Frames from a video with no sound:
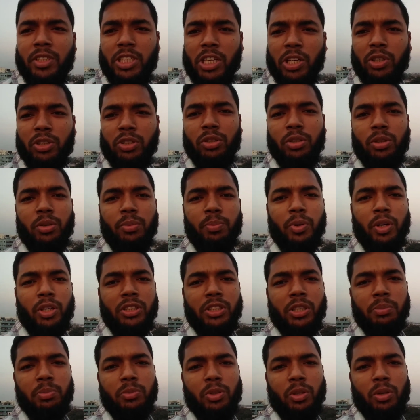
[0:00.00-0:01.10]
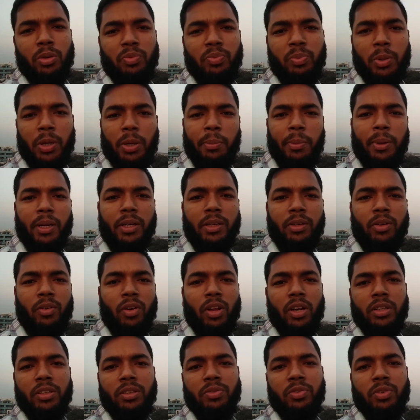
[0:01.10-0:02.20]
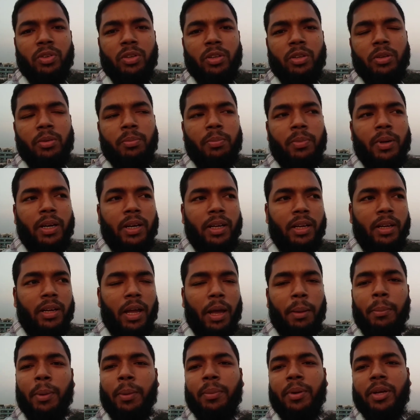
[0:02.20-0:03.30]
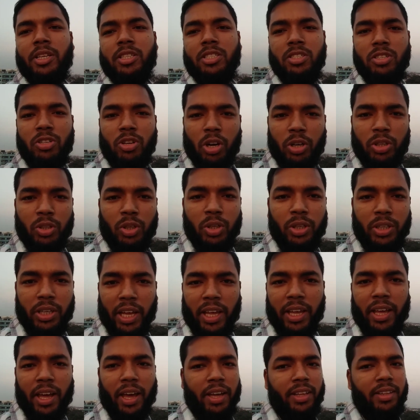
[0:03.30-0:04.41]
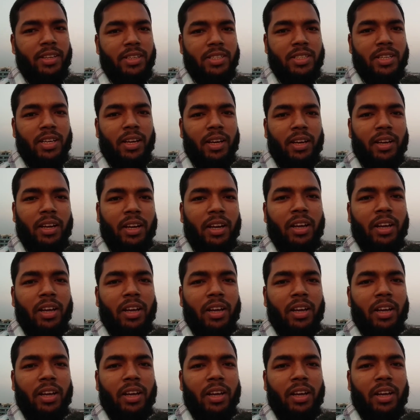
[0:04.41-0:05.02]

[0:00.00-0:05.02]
যেহেতু পর্যাপ্ত পরিমাণ কোয়ালিটিফুল মানে এমবিবিএস ডক্টর নেই এই দেশে